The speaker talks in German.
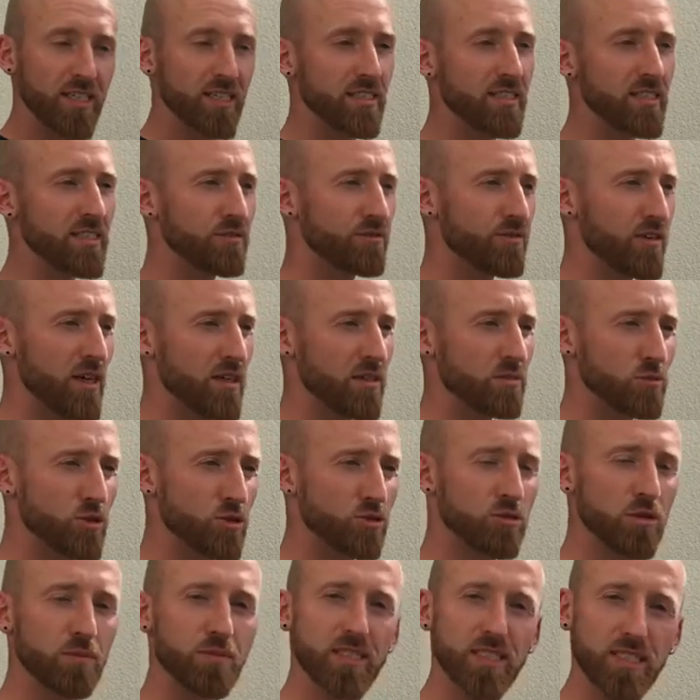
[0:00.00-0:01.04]
Diese Frage
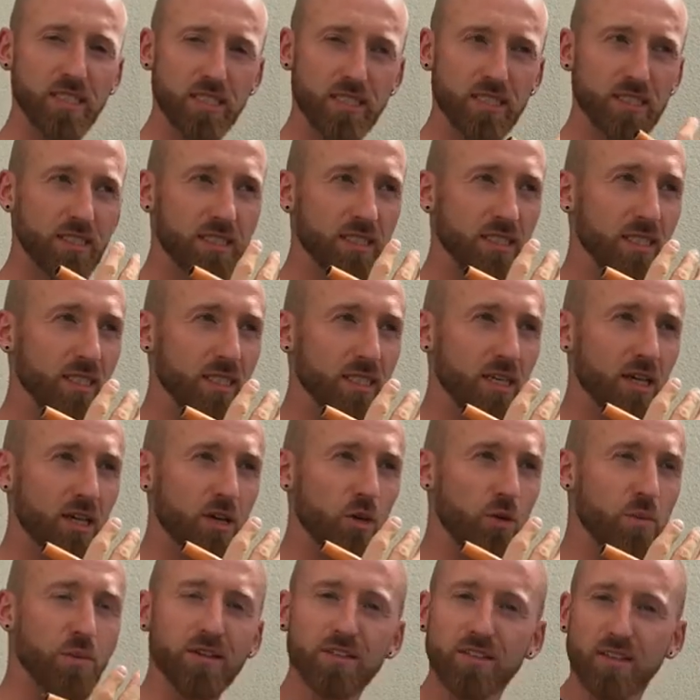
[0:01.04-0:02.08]
musst du aber nicht
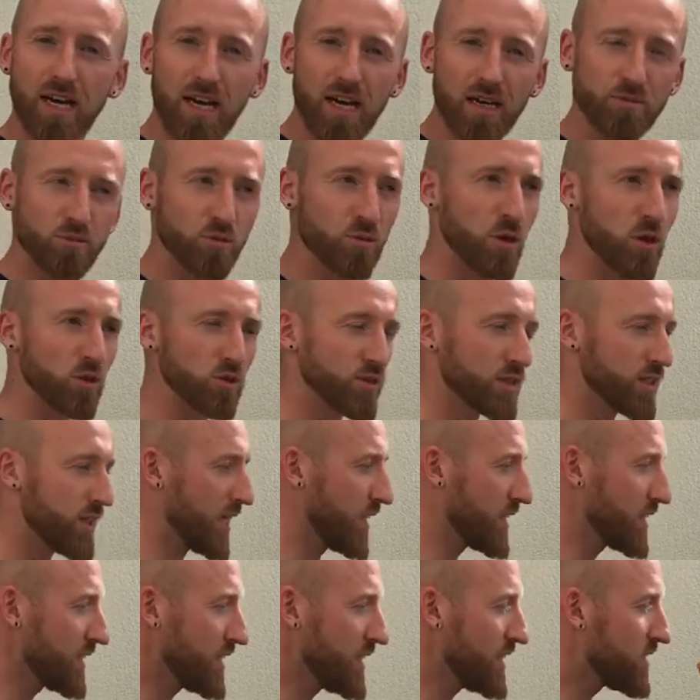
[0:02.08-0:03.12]
übertreiben. Du brauchst dir
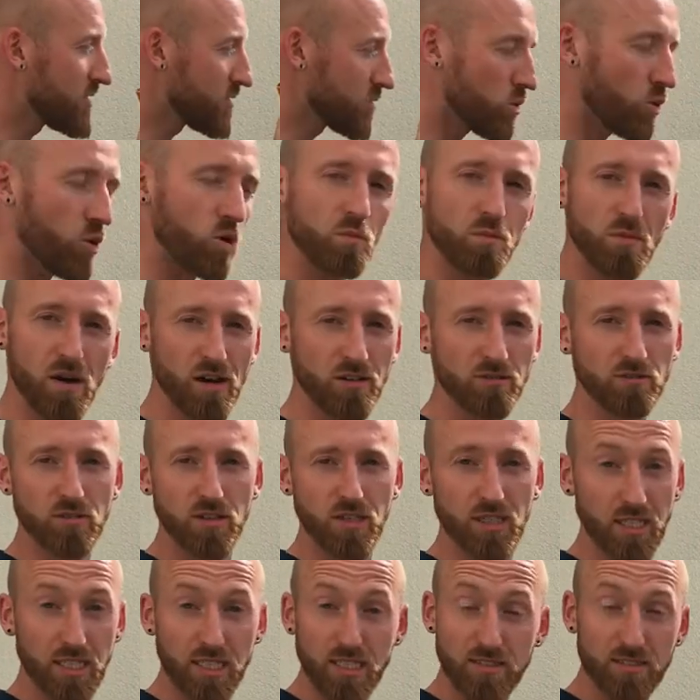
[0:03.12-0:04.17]
keinen riesen Druck machen
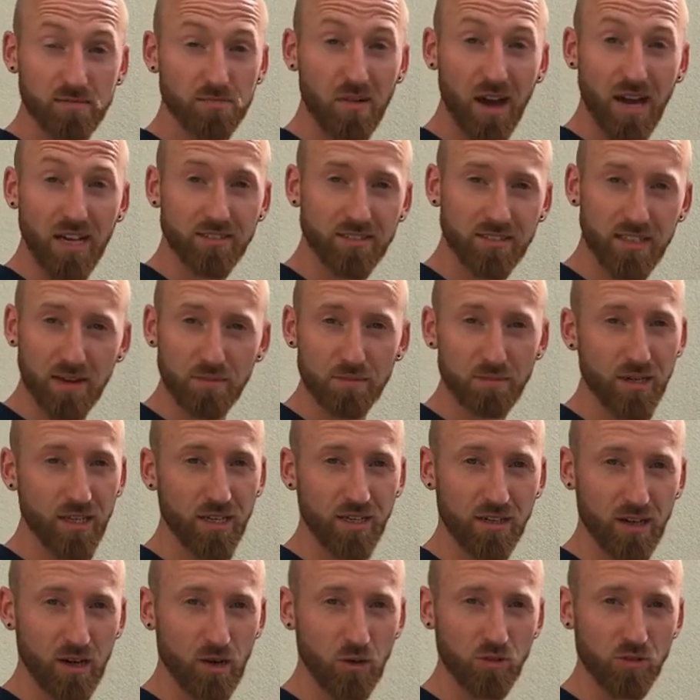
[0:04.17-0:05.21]
oder riesen
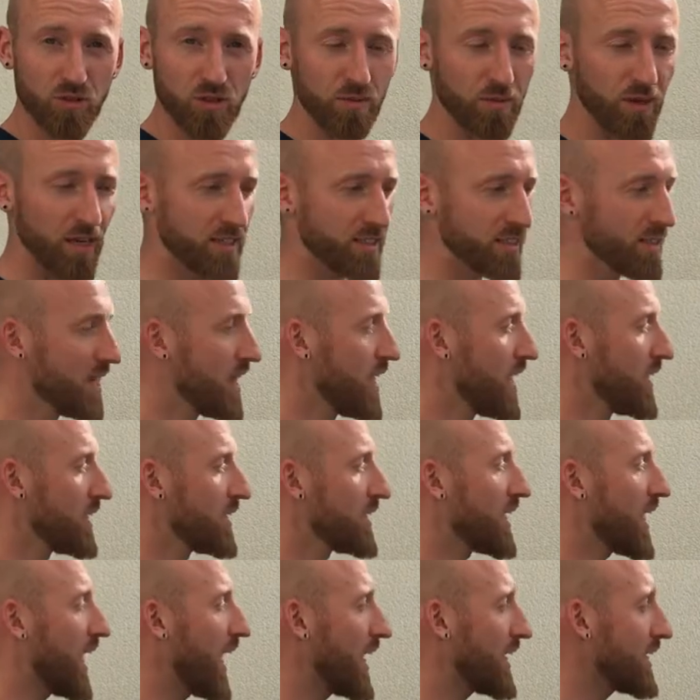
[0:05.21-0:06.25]
Maßnahmenpläne ausarbeiten.
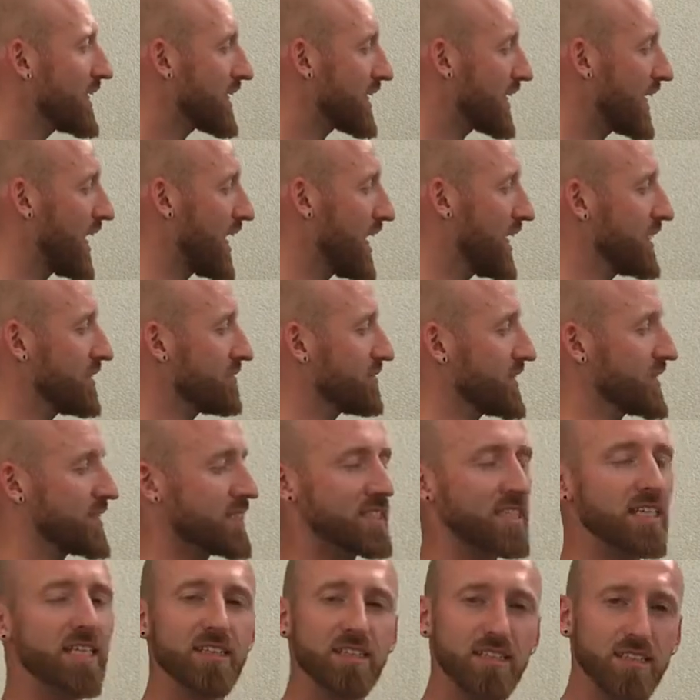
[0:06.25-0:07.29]
Die reine Klarheit, was
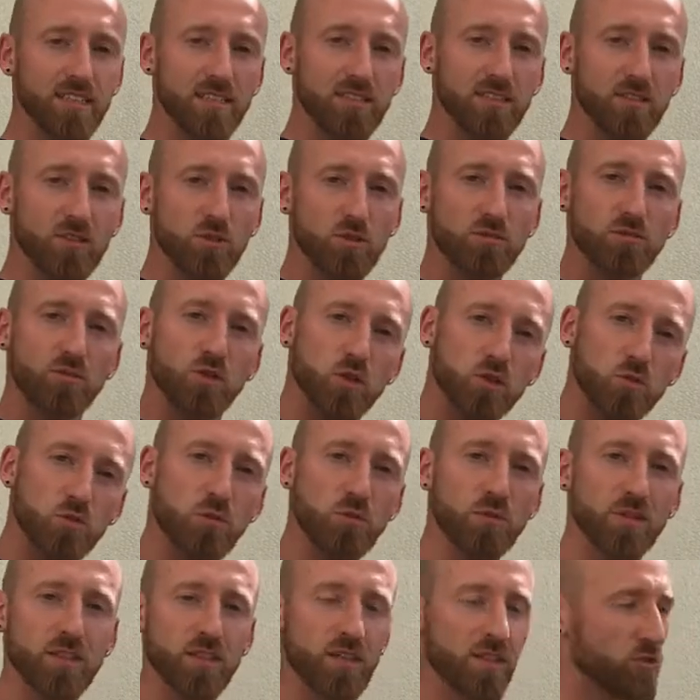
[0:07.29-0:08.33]
10 ist und wo du
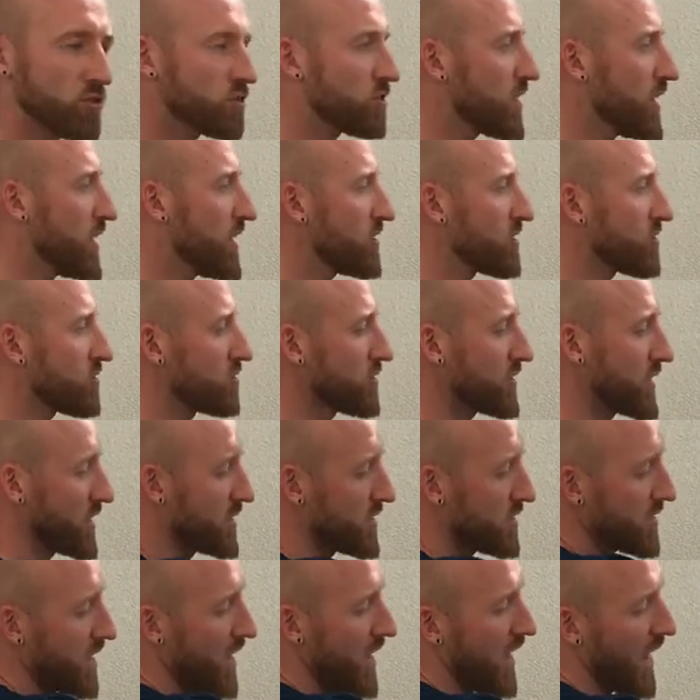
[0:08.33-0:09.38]
momentan stehst und
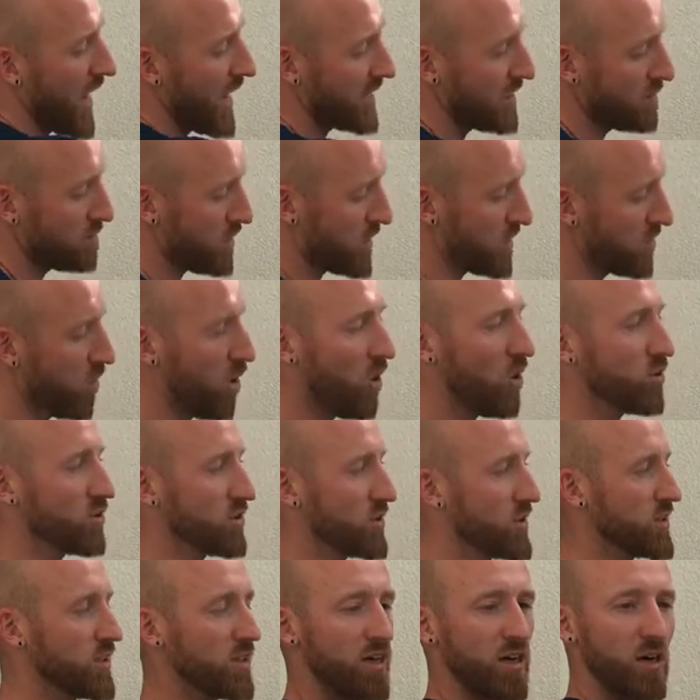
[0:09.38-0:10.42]
dass eine
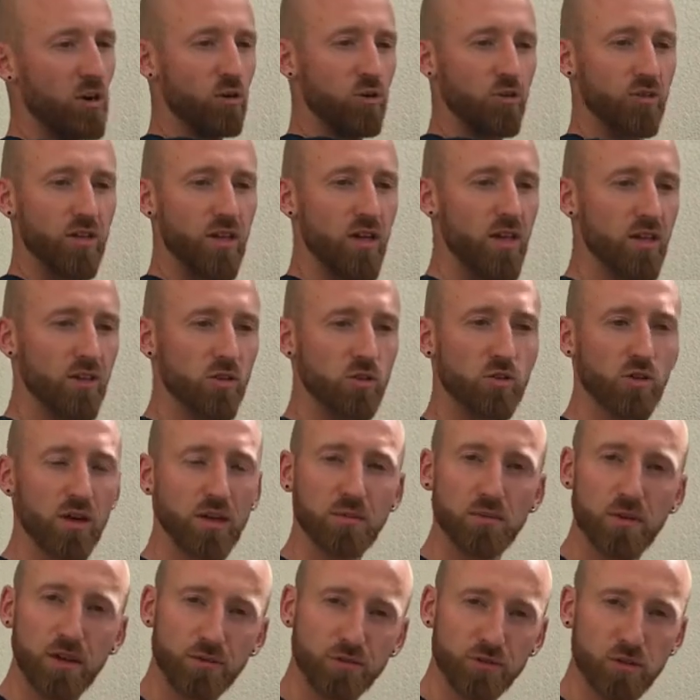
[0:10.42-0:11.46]
Balance hieraus zu
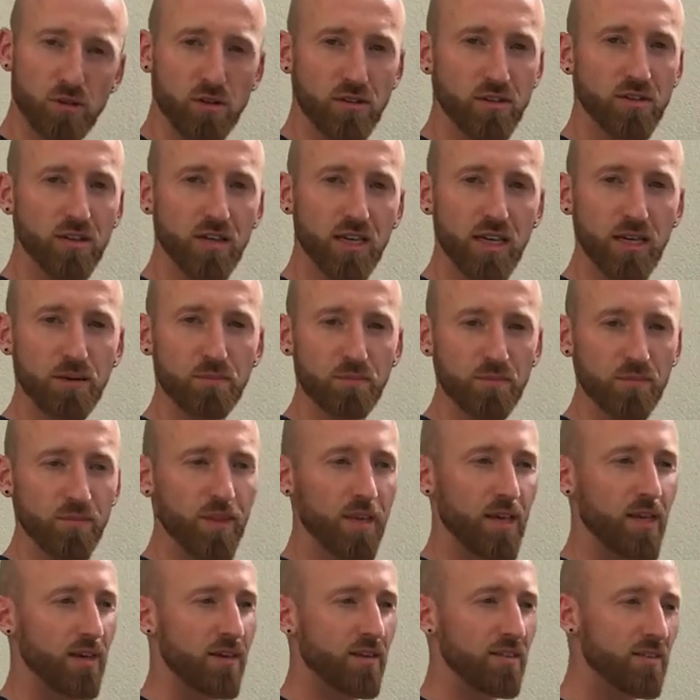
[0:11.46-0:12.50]
einem erfüllten Leben
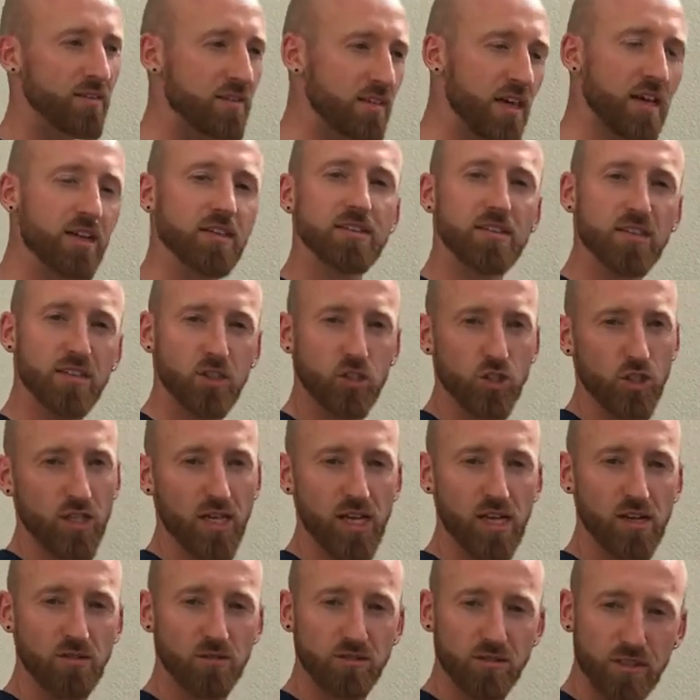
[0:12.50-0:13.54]
sehr, sehr
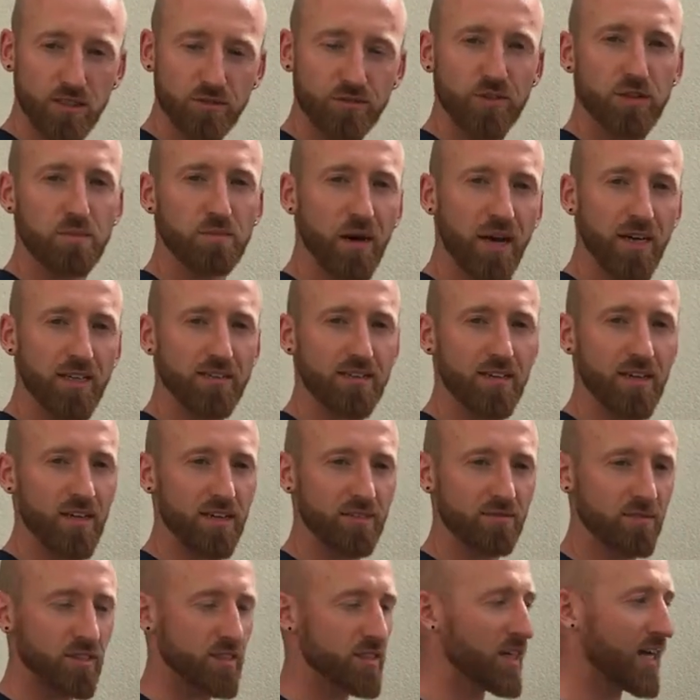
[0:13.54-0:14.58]
schnell und sehr viel
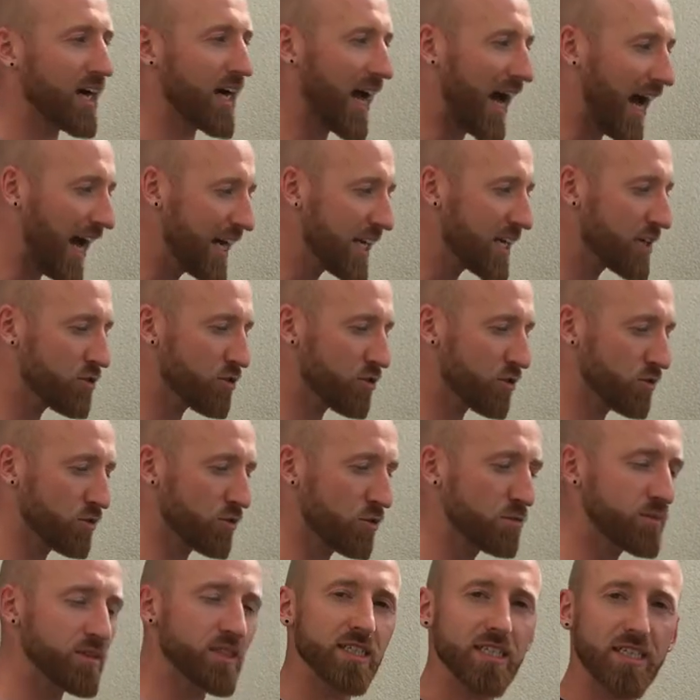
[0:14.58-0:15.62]
beitragen wird, reicht schon,
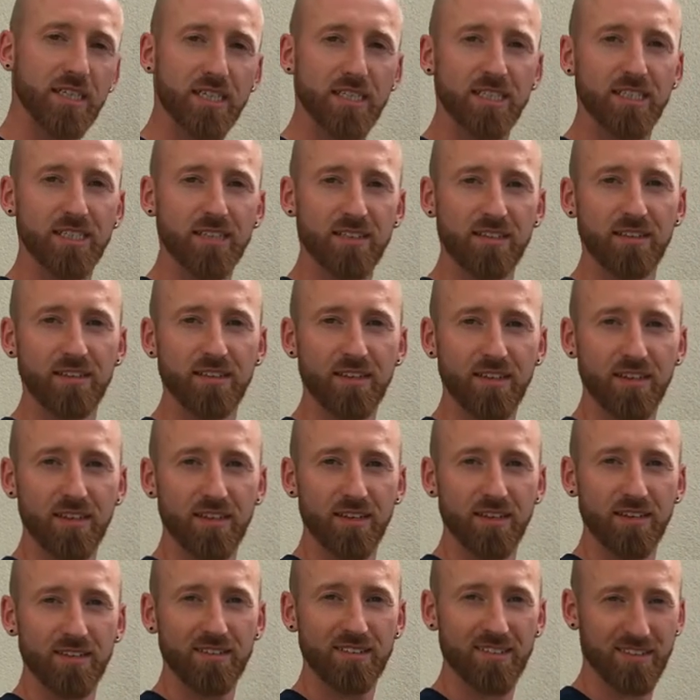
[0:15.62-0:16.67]
um die richtigen
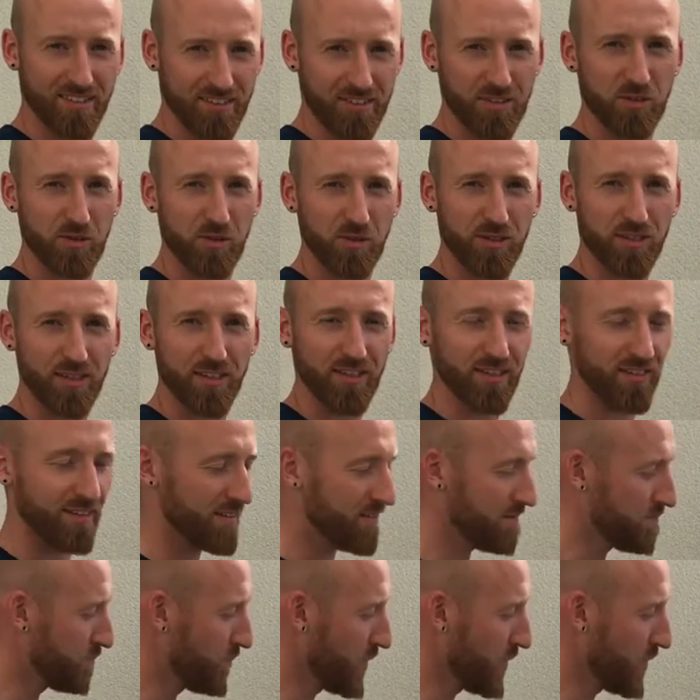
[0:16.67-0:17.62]
Schritte zu gehen.